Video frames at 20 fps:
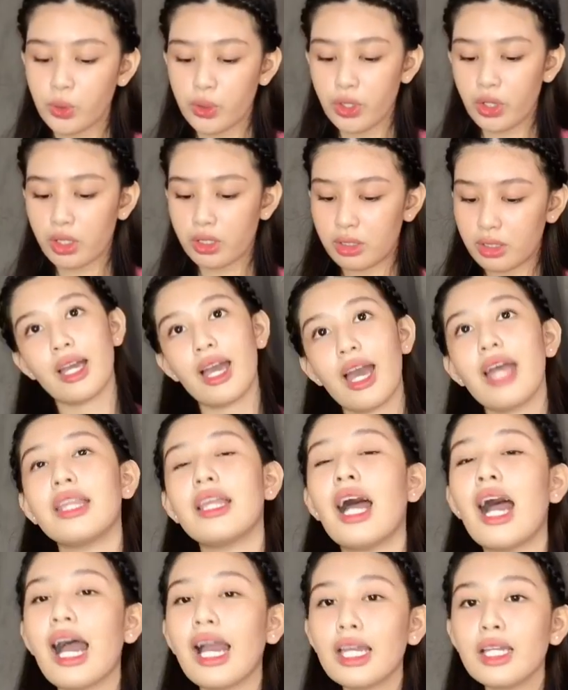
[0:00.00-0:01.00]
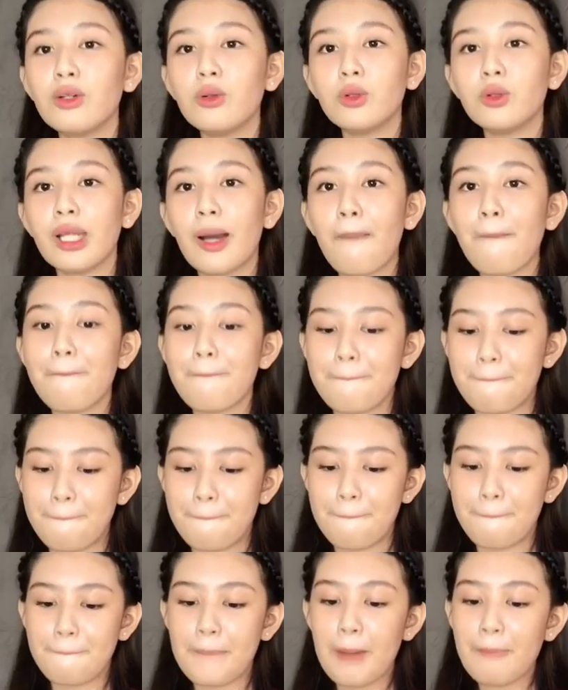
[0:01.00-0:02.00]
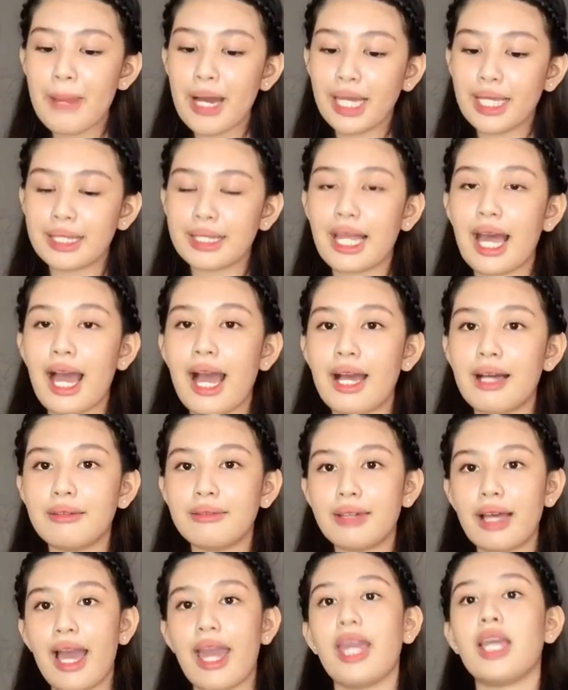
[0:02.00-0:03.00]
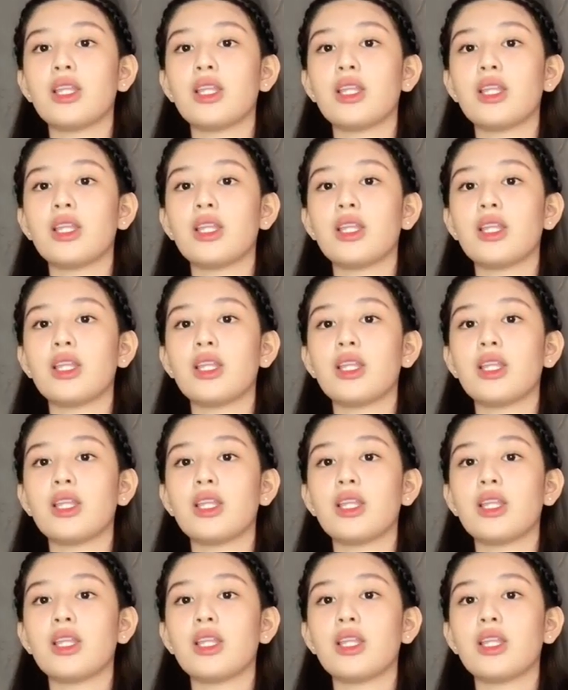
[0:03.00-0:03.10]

So yun. At ang aking unang papakita ay